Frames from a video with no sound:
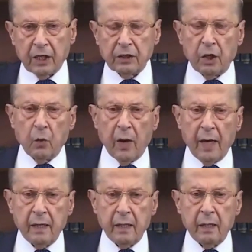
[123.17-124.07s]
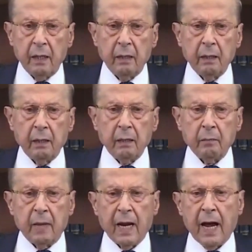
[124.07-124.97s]
الواهية
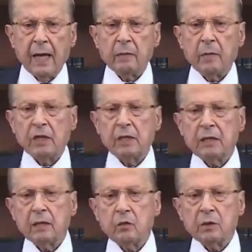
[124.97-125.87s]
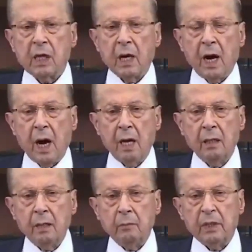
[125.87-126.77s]
منعت مجلس الوزراء
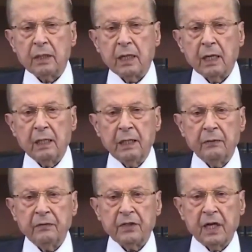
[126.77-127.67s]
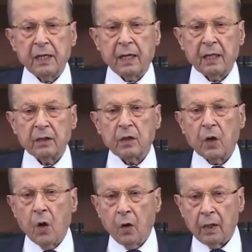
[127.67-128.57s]
من تكليف شركة
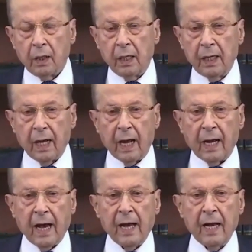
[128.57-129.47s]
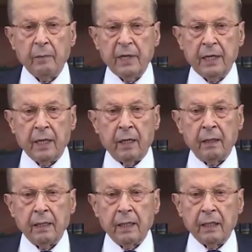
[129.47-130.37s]
كرول العالمية
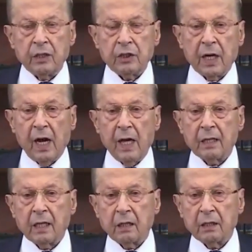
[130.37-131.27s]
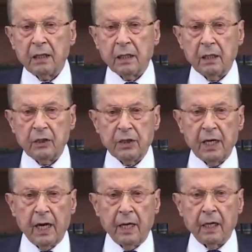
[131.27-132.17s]
إجراء التدقيق
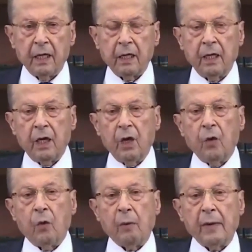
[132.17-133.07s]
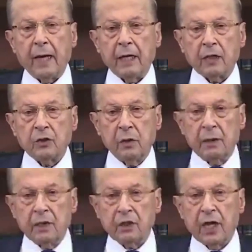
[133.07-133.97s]
الجنائي وبعد
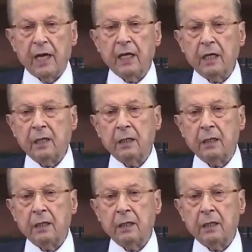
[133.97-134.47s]
جهد جهيد